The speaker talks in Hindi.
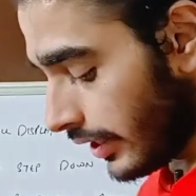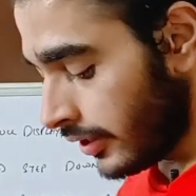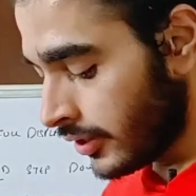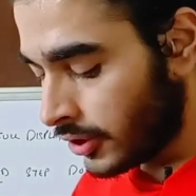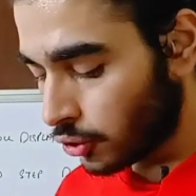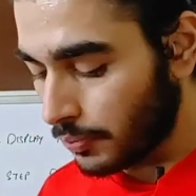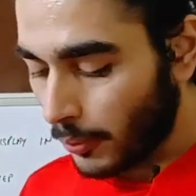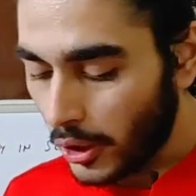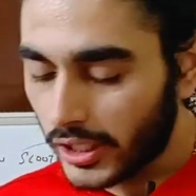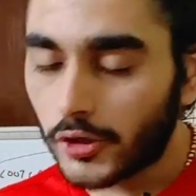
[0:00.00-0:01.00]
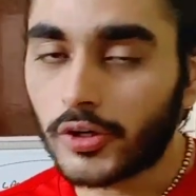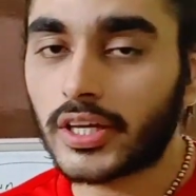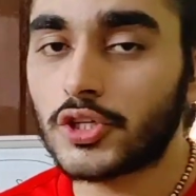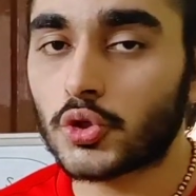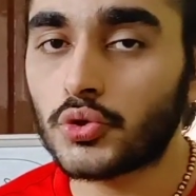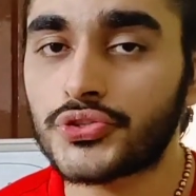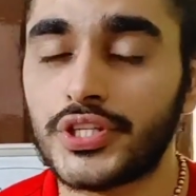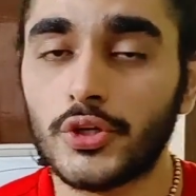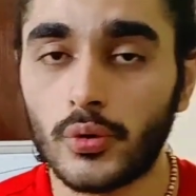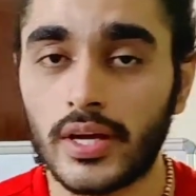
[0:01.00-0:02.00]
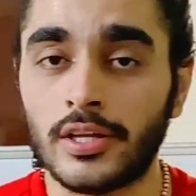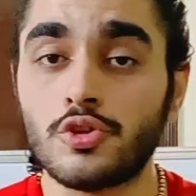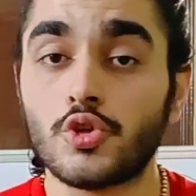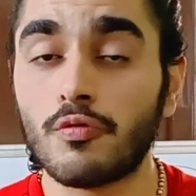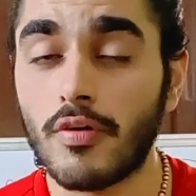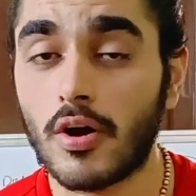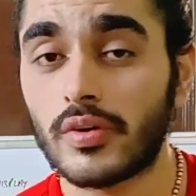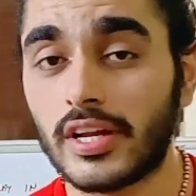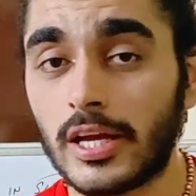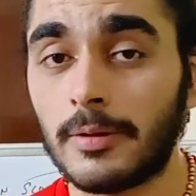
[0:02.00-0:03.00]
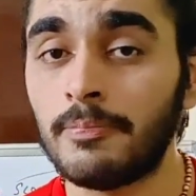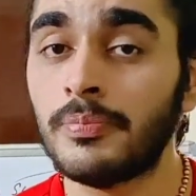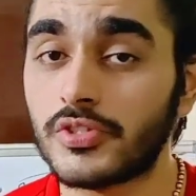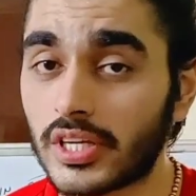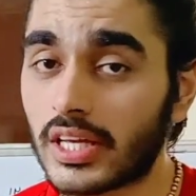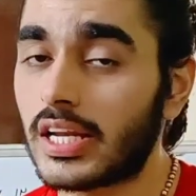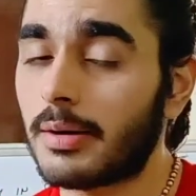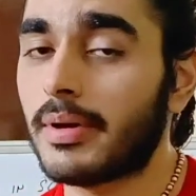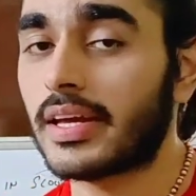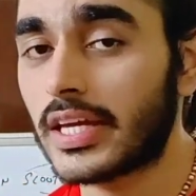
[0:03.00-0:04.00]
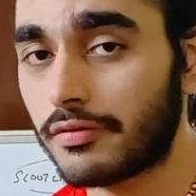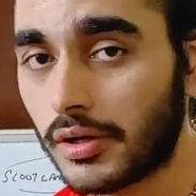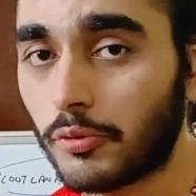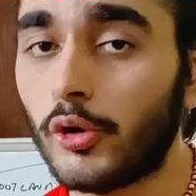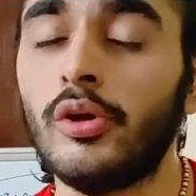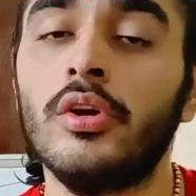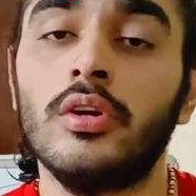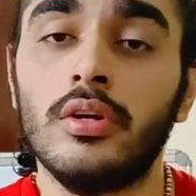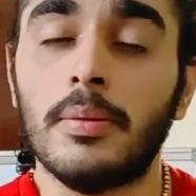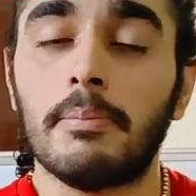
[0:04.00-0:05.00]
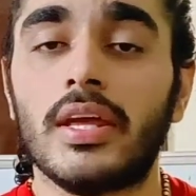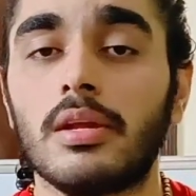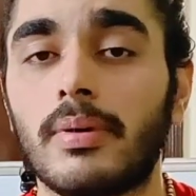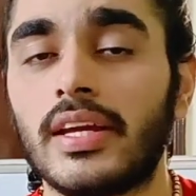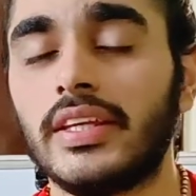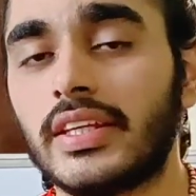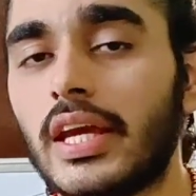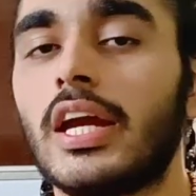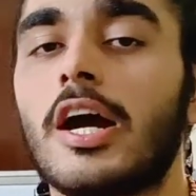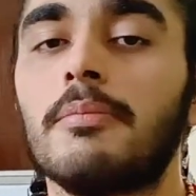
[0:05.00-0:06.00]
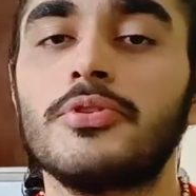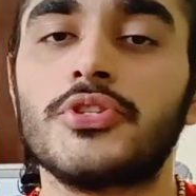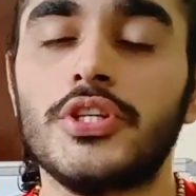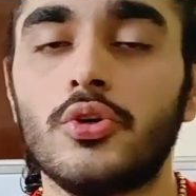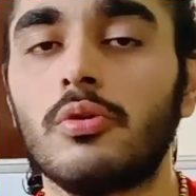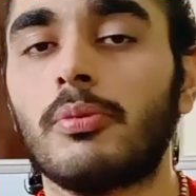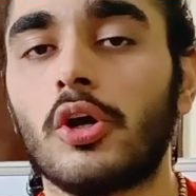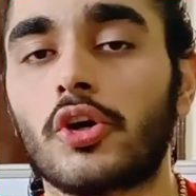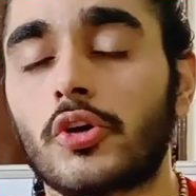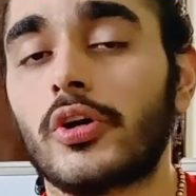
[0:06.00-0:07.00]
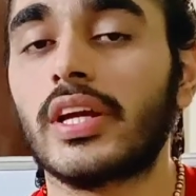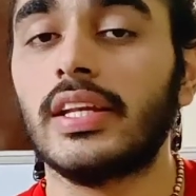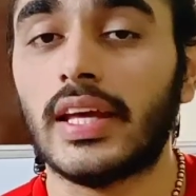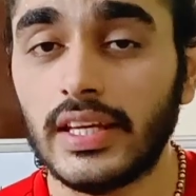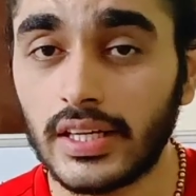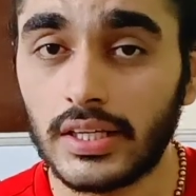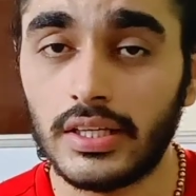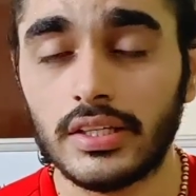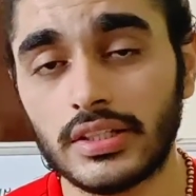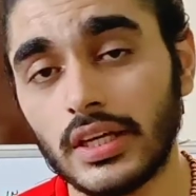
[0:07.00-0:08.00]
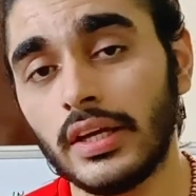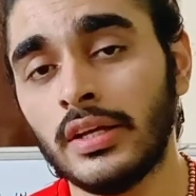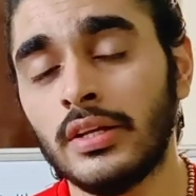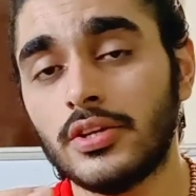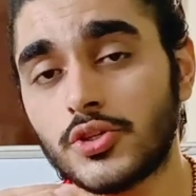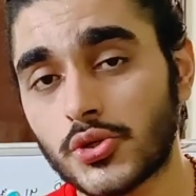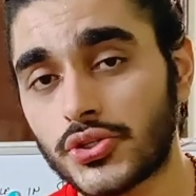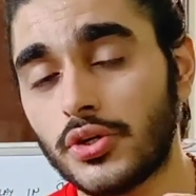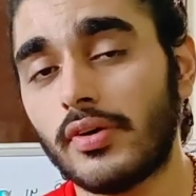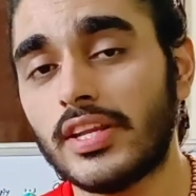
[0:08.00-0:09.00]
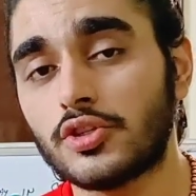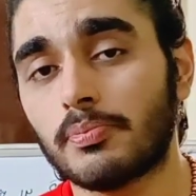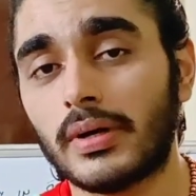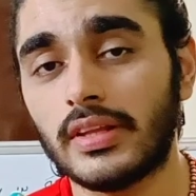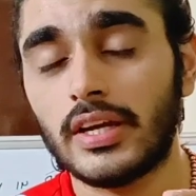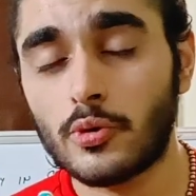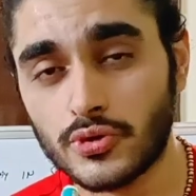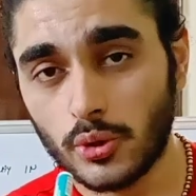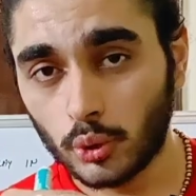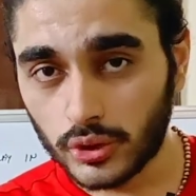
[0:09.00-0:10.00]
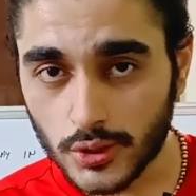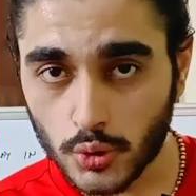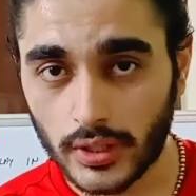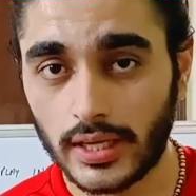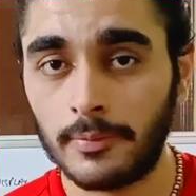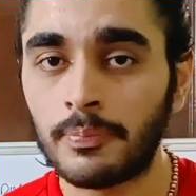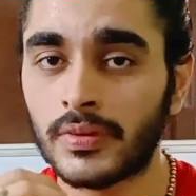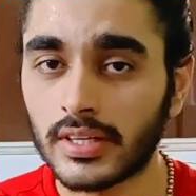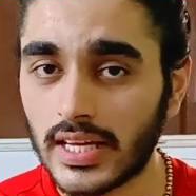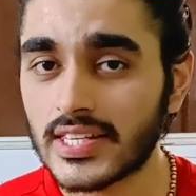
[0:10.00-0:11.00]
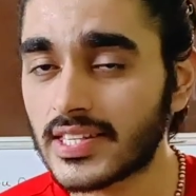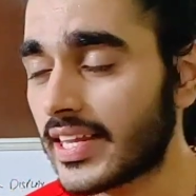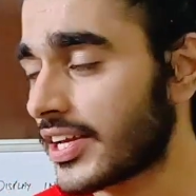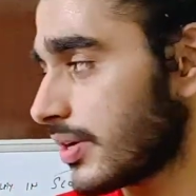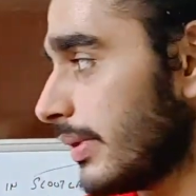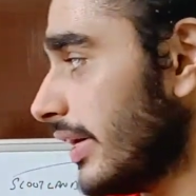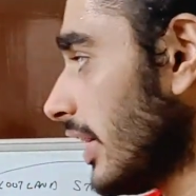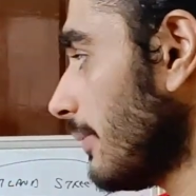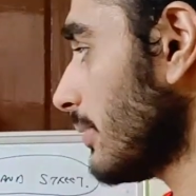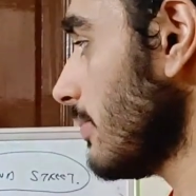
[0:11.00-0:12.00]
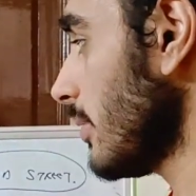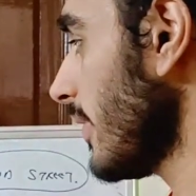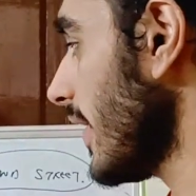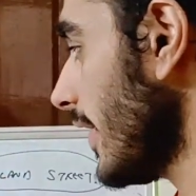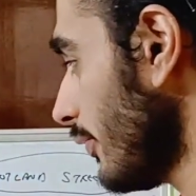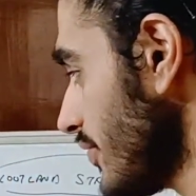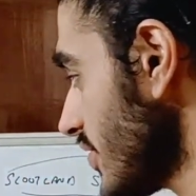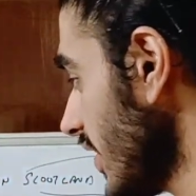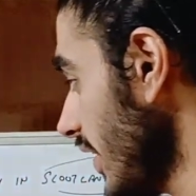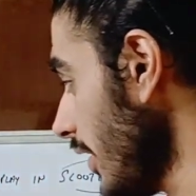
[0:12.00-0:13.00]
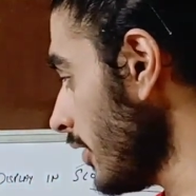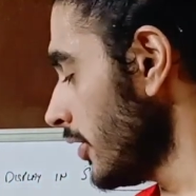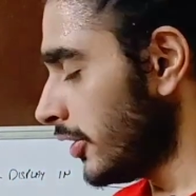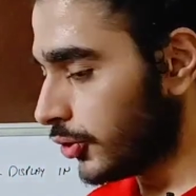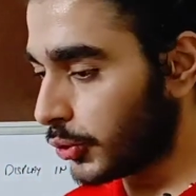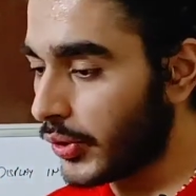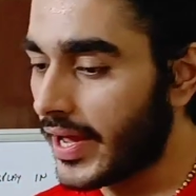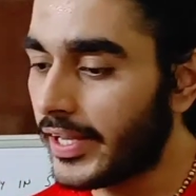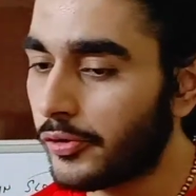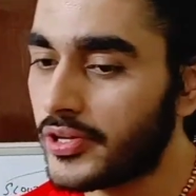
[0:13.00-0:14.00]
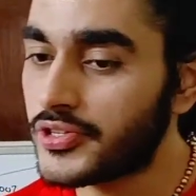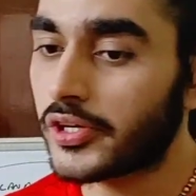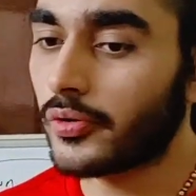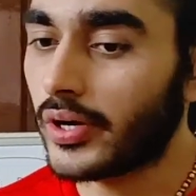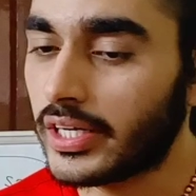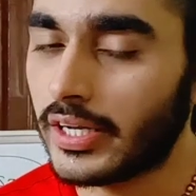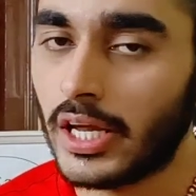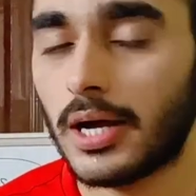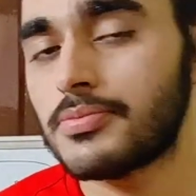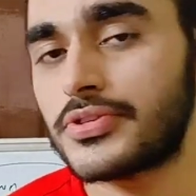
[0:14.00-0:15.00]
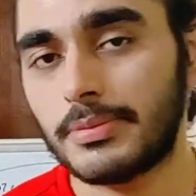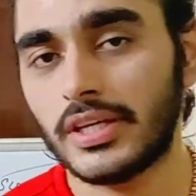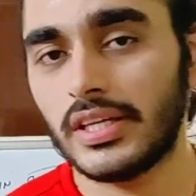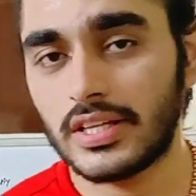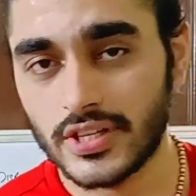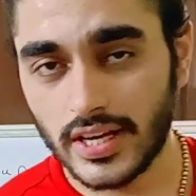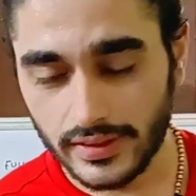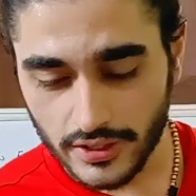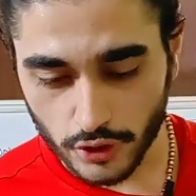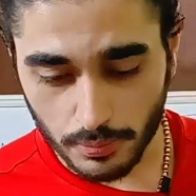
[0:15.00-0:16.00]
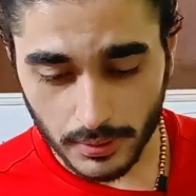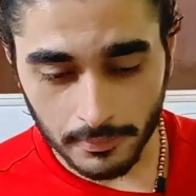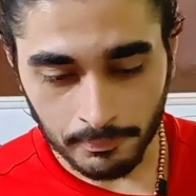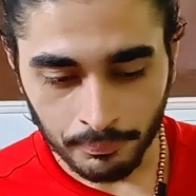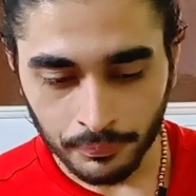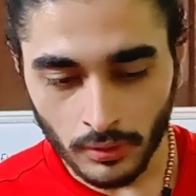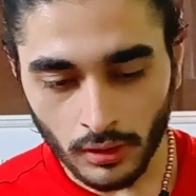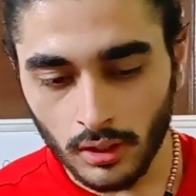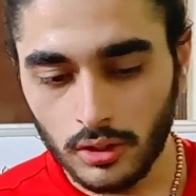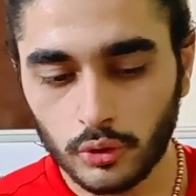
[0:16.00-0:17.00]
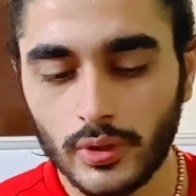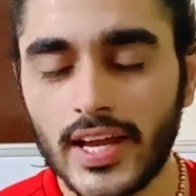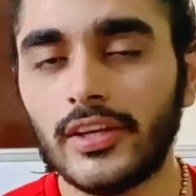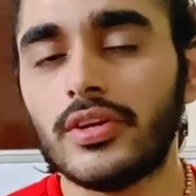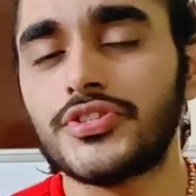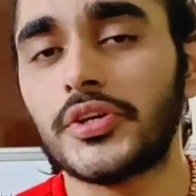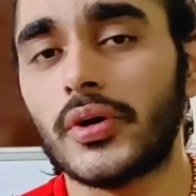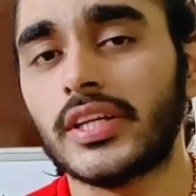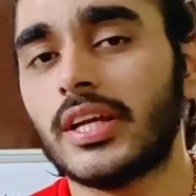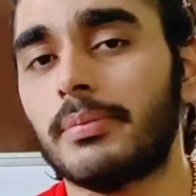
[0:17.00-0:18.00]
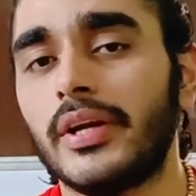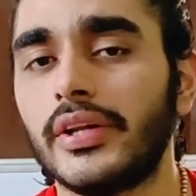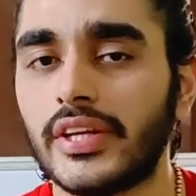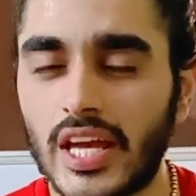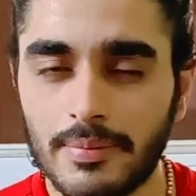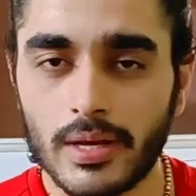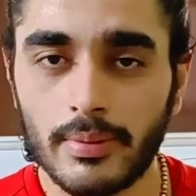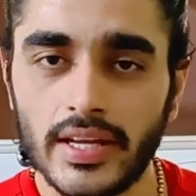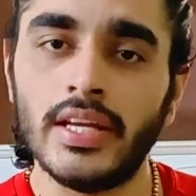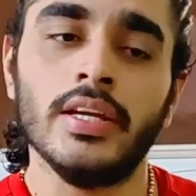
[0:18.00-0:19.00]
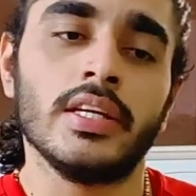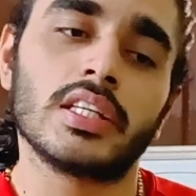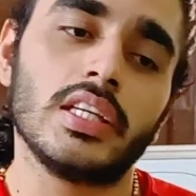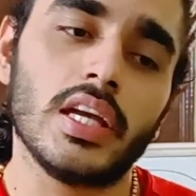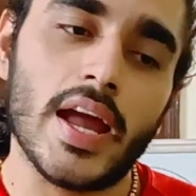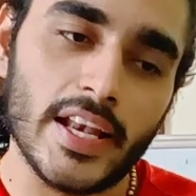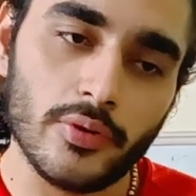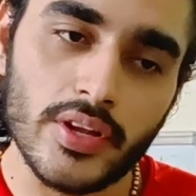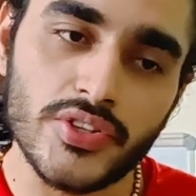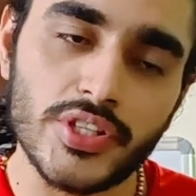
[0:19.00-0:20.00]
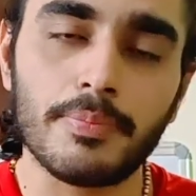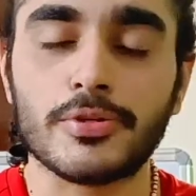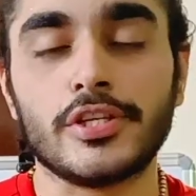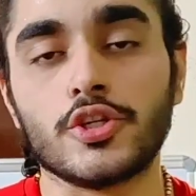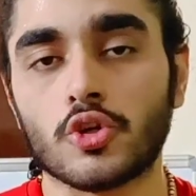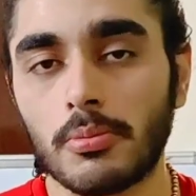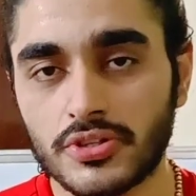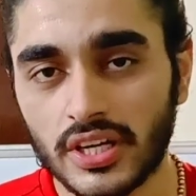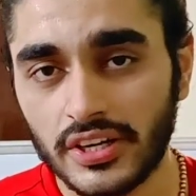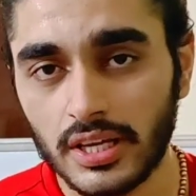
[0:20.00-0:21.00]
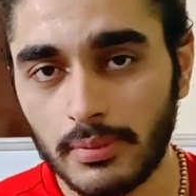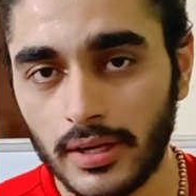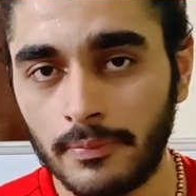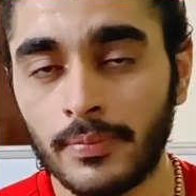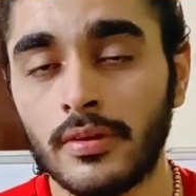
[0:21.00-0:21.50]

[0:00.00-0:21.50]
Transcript: की है तो पॉलका डॉट के जो सीईओ e हैं जो फाउंडर हैं जिनका नाम है गेविन वुड मेरे भाई ये अब ओ पॉलका डॉट के नहीं रहे ये जो सीईओ e वाली जो पद है उससे उतर चुके हैं गैस नेक्स्ट अपडेट आपकी मेरे भाई एलयूएनसी की है तो एलयूएनसी कॉइन हम सभी की नज़र रहती है इसके ऊपर तो एलयूएनसी कॉइन की अपडेट ये है मेरे भाई कि एलयूएनसी पिछले 24 घंटे में